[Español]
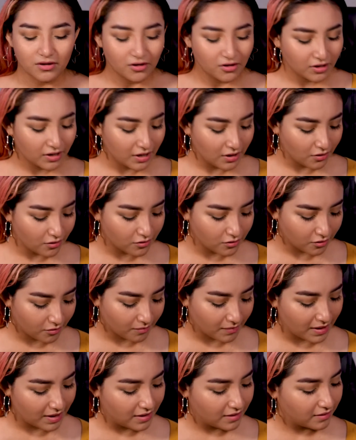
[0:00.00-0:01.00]
Creo que lo
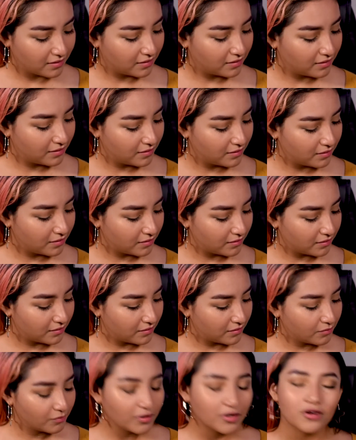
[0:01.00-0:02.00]
normal.
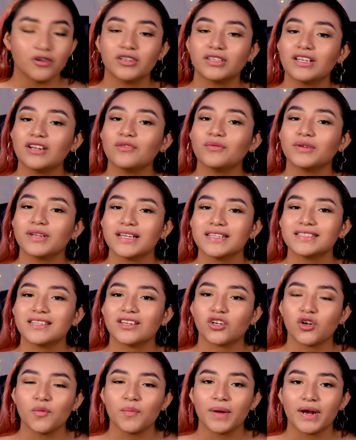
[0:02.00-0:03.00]
Bueno, ahorita lo voy a
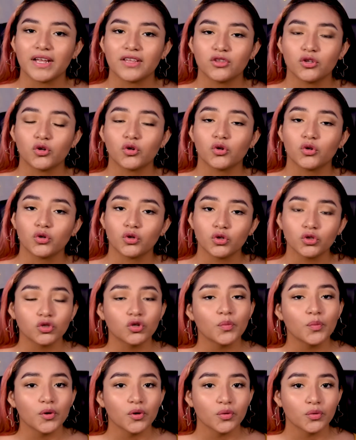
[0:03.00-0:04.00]
estar comparando con
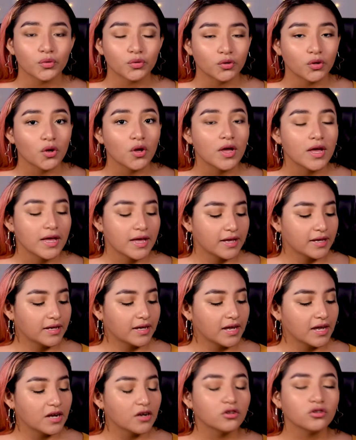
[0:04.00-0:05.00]
otro producto
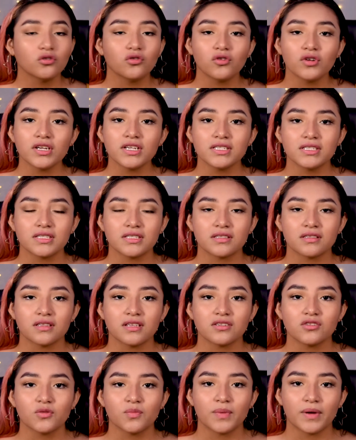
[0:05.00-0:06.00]
que no es
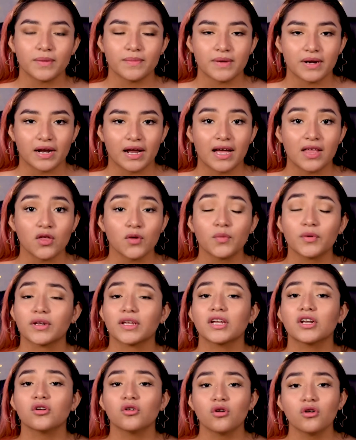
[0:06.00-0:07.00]
de supermercado
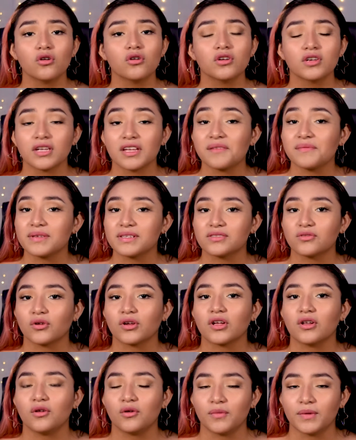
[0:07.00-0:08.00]
porque no lo he visto
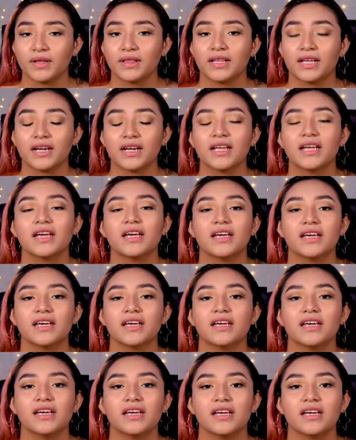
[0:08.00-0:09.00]
que lo vendan
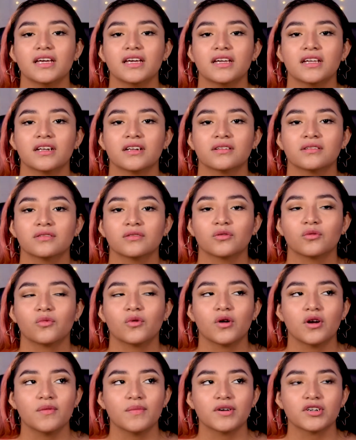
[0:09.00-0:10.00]
en
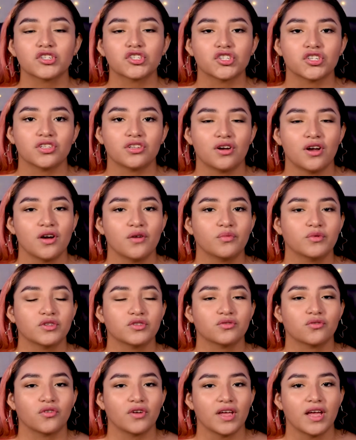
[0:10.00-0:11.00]
Walmart, Chedraui,
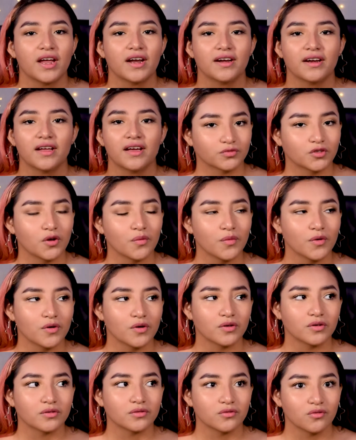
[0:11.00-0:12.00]
Soriana,
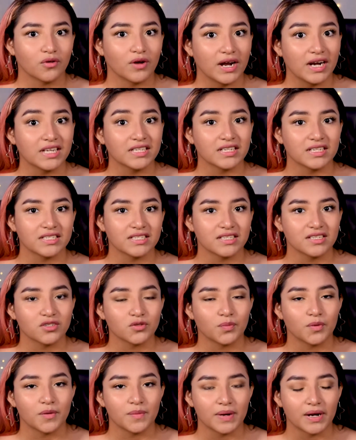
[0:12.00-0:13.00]
como lugares así de
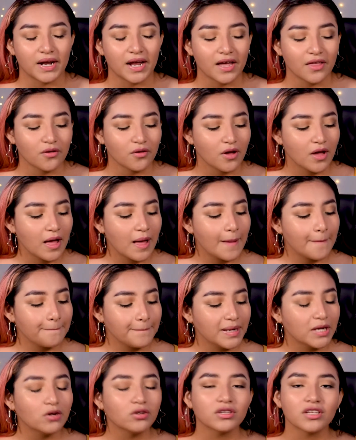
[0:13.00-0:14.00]
supermercado,
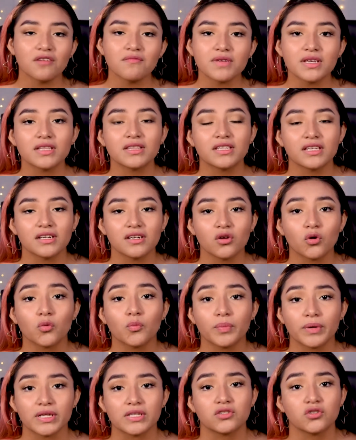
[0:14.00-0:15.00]
pero también tiene
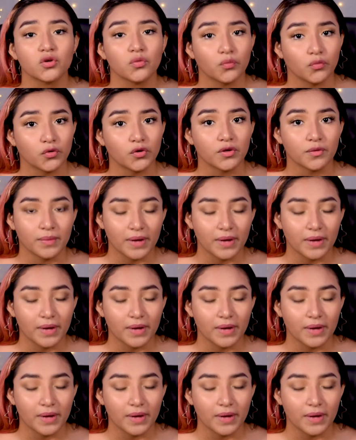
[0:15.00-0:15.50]
un precio muy